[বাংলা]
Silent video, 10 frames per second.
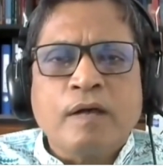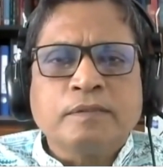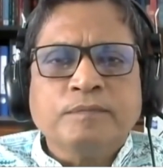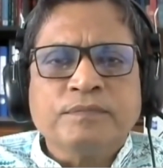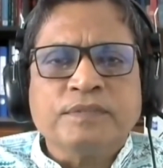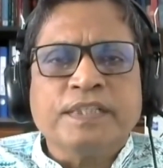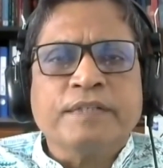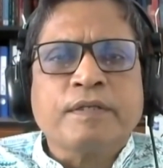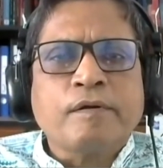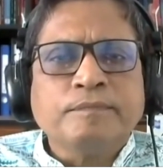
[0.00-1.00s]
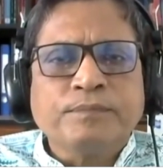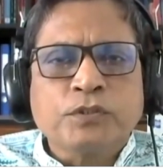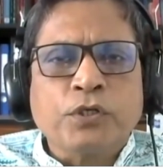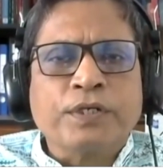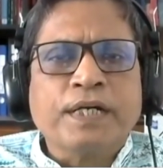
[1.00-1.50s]
যে
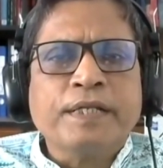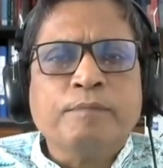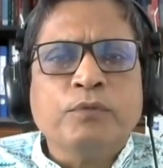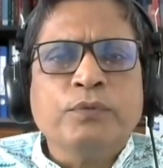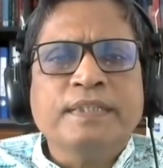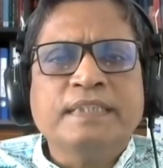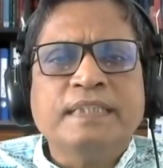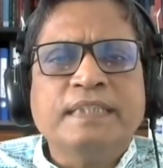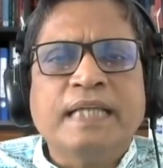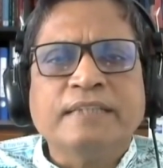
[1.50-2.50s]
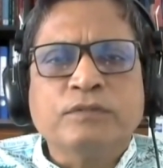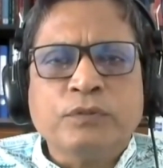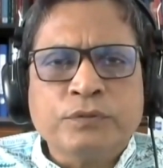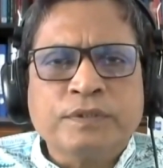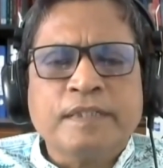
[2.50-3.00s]
সরকারের মৌলিক দায়িত্ব হচ্ছে
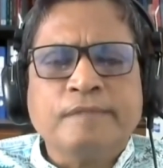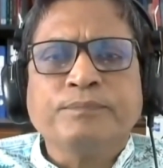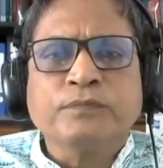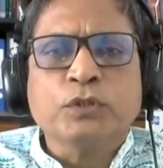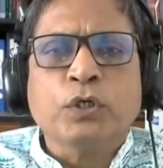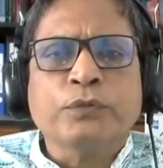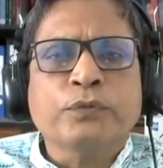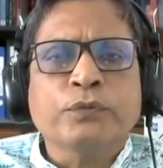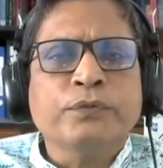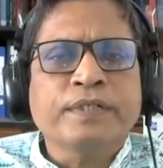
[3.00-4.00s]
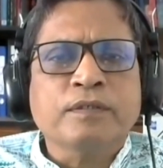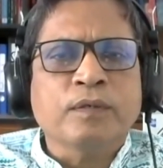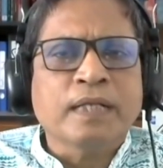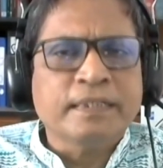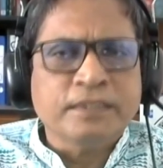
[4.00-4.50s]
জনগণের কল্যাণ
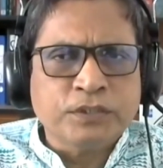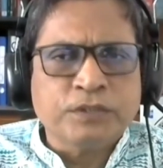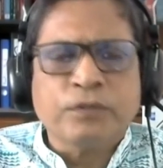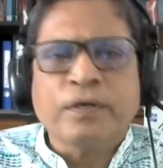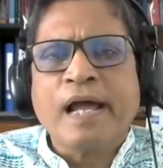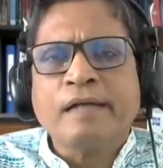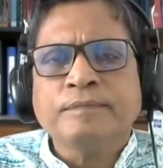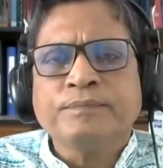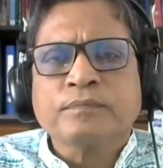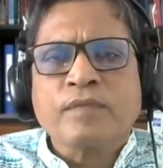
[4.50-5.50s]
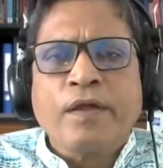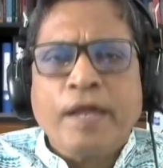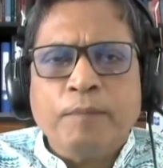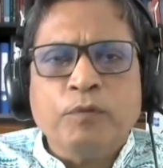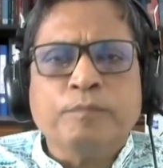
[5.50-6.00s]
নিশ্চিত করা এবং
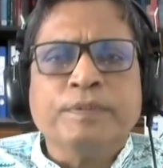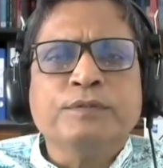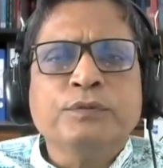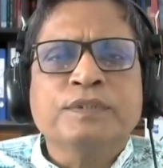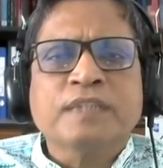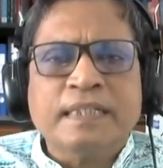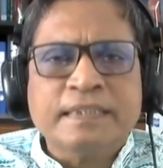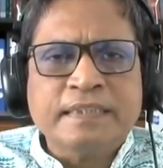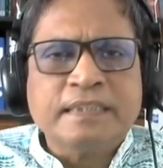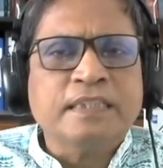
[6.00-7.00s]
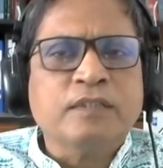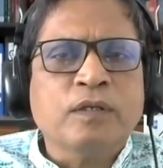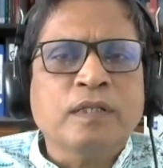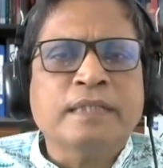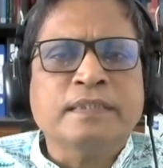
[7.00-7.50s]
বিদ্যুৎ খাতে সেই কল্যাণ
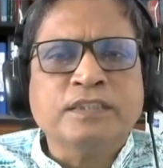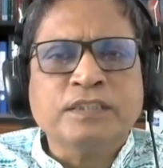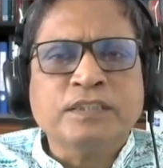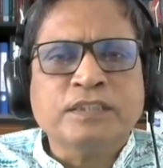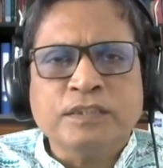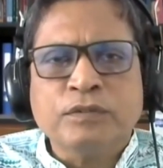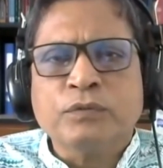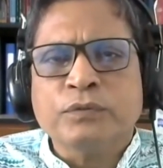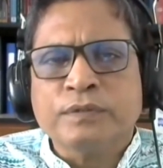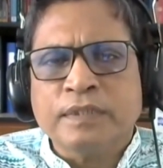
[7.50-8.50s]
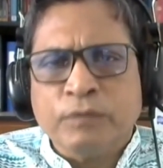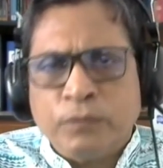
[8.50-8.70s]
নিশ্চিত করতে হলে